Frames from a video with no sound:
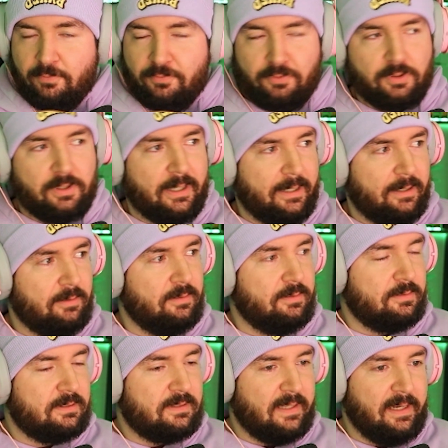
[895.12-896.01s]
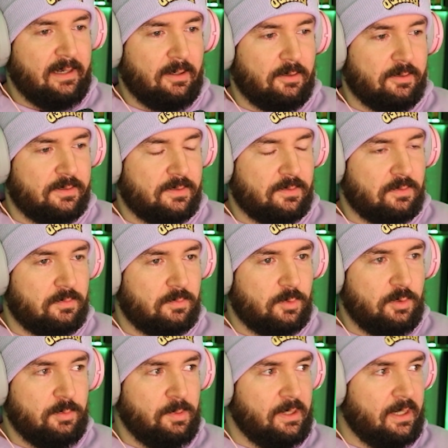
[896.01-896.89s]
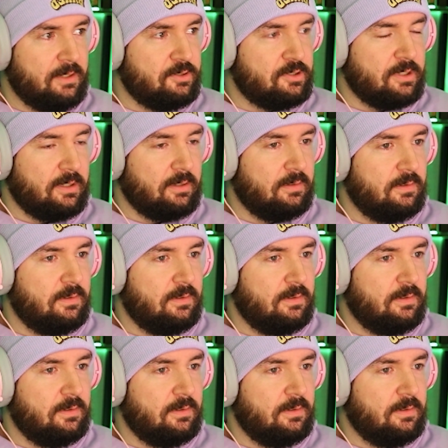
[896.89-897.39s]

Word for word: für deine Teller und so. Übel anstrengend.